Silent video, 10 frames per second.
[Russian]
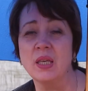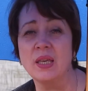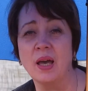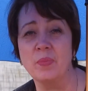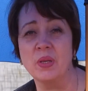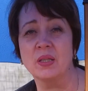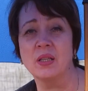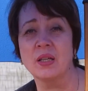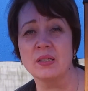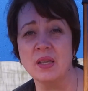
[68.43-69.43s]
я перед
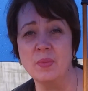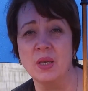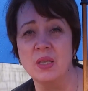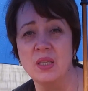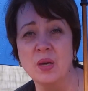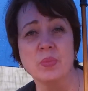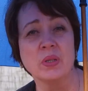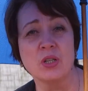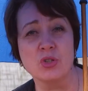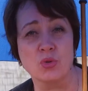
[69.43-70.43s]
глазами не
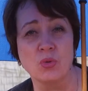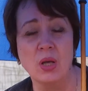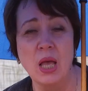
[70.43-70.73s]
положу.